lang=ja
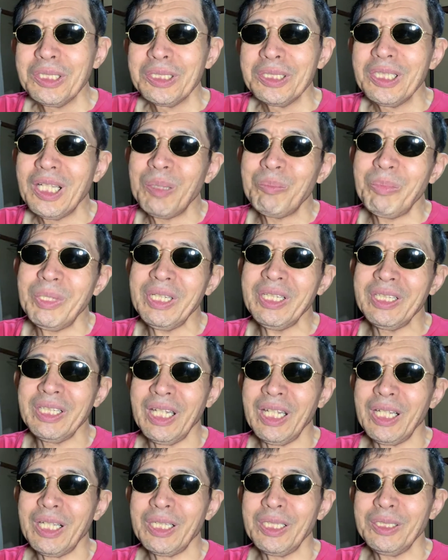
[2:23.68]
やっぱり
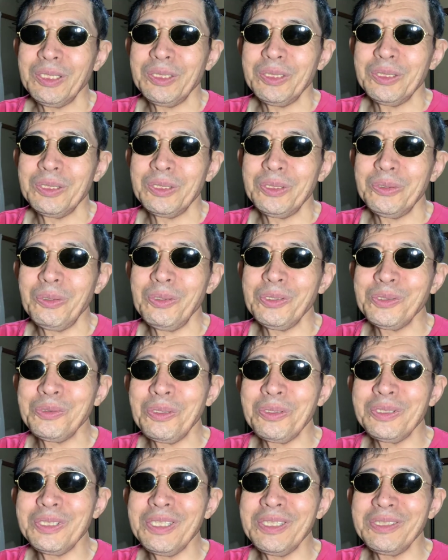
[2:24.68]
ねそいつ
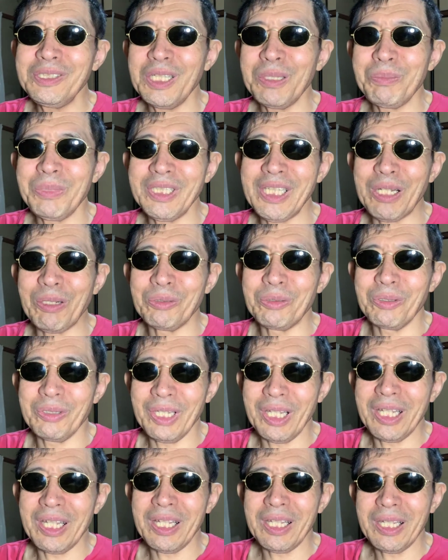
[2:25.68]
の人生見てるとね
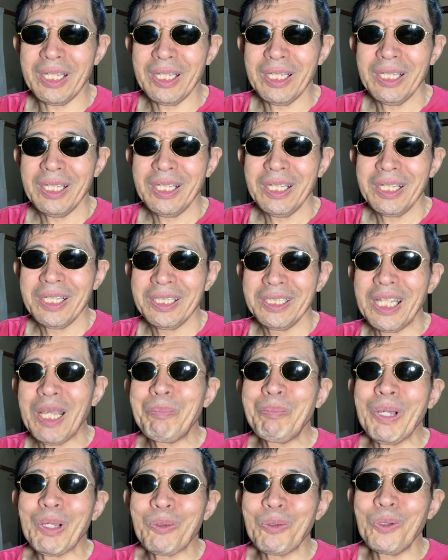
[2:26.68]
やっ
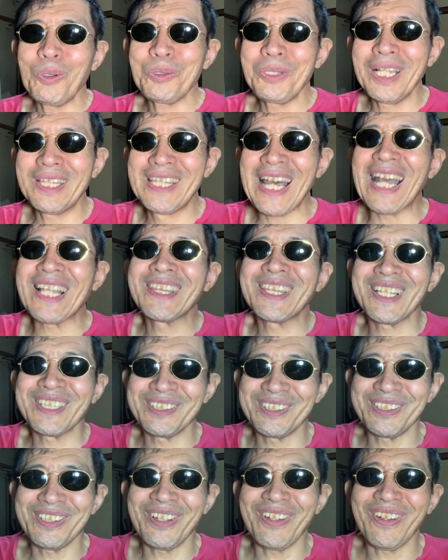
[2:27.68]
ぱこうだったん
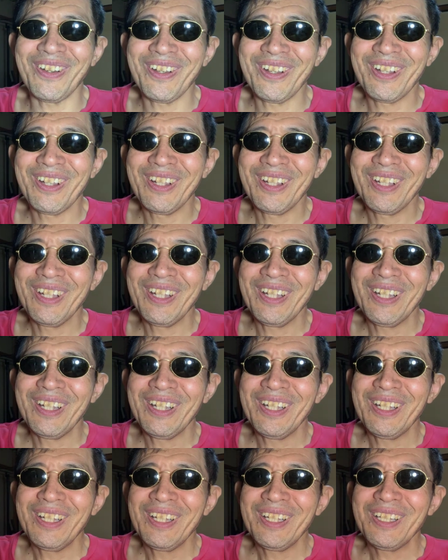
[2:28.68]
ですよ。
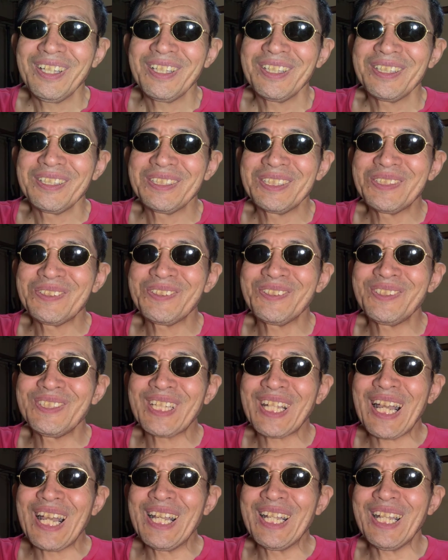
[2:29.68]
自分の
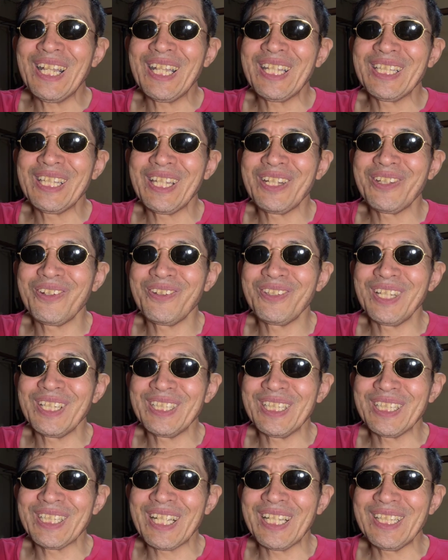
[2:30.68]
考えてるような
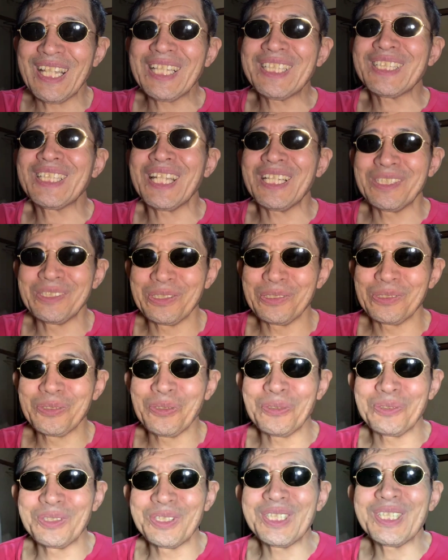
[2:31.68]
人間になってたんですそ
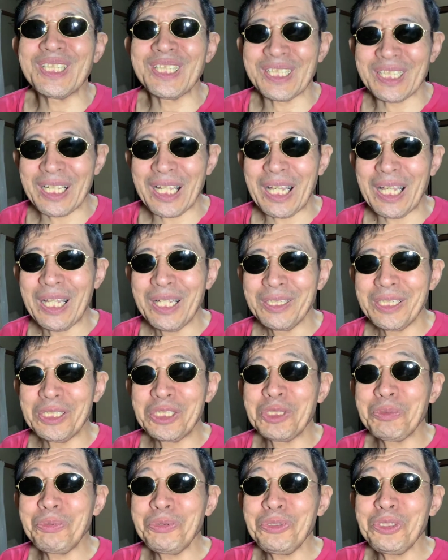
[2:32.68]
いつ自身がで。
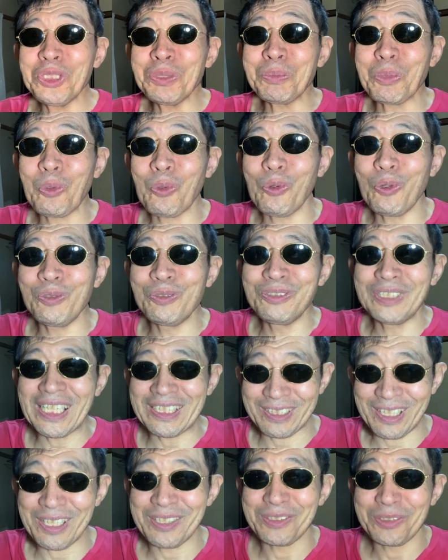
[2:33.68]
自分自身もこういうふうになって
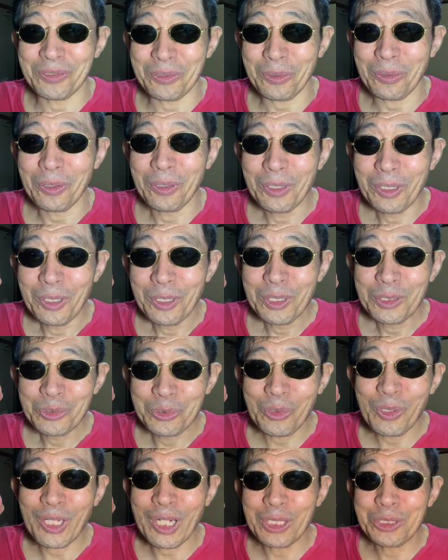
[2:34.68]
たんですよ。そ
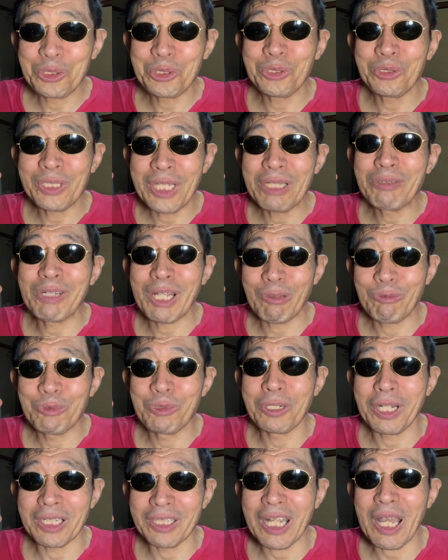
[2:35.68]
れから10年ぐらいぐ
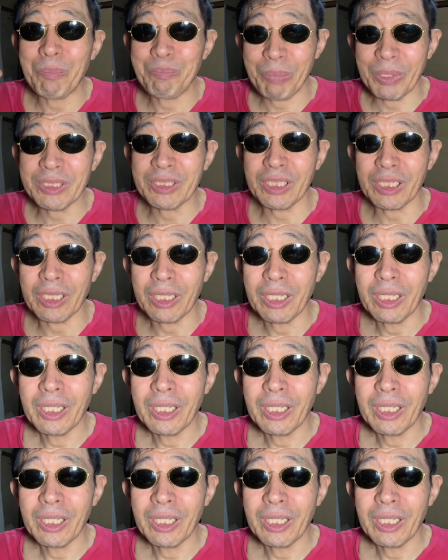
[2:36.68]
らいにやっぱし